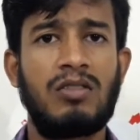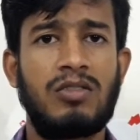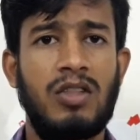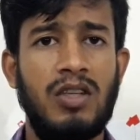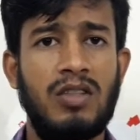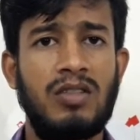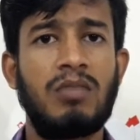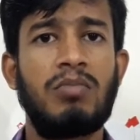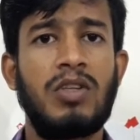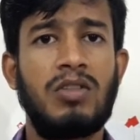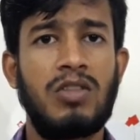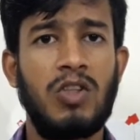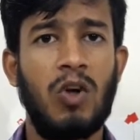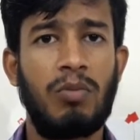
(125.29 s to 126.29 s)
শীঘ্রই
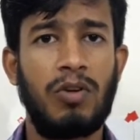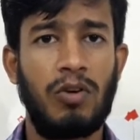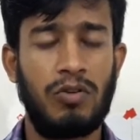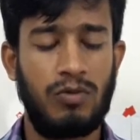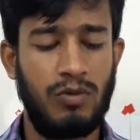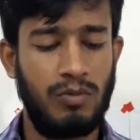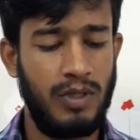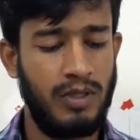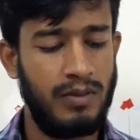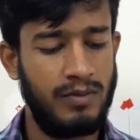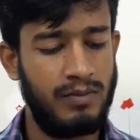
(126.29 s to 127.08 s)
বৃষ্টি হবে হয়তোবা